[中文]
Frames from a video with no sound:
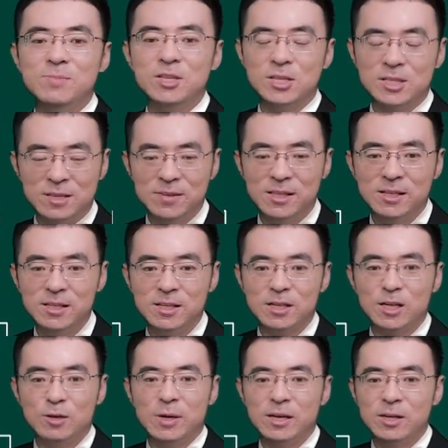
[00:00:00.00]
制民事行为能力，
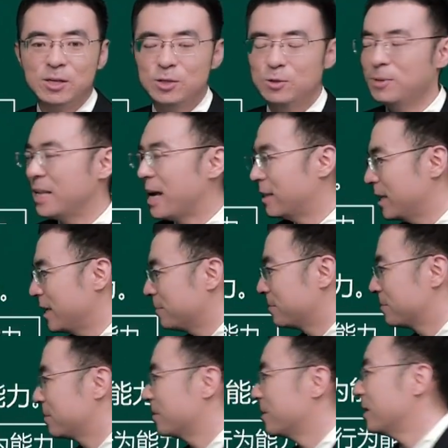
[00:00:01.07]
各位有两类，
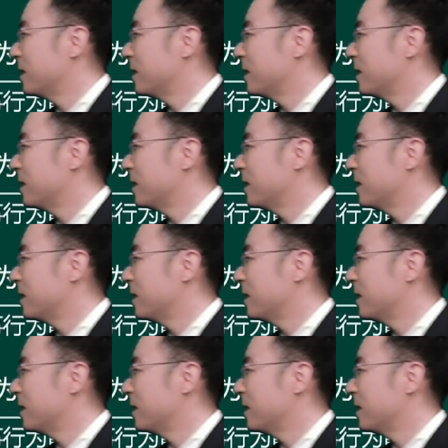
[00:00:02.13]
